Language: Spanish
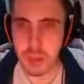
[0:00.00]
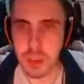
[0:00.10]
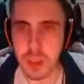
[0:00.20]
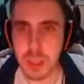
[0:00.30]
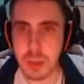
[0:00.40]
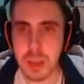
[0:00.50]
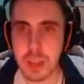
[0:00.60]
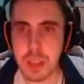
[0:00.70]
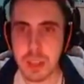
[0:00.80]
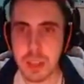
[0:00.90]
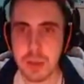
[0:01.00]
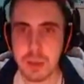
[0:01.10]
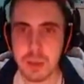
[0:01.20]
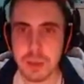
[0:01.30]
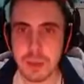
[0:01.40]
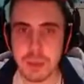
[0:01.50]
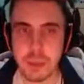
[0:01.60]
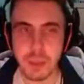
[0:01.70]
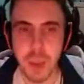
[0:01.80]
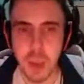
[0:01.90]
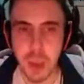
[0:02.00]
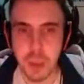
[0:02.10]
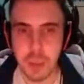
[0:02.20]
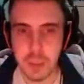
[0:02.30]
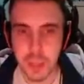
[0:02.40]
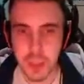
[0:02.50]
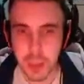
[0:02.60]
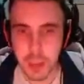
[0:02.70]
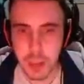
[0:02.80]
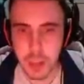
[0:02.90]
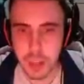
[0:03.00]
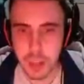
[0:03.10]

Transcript: Ahí también hay gente, ¿eh? ¡Ah! Mira, está aquí uno, mira. Mm.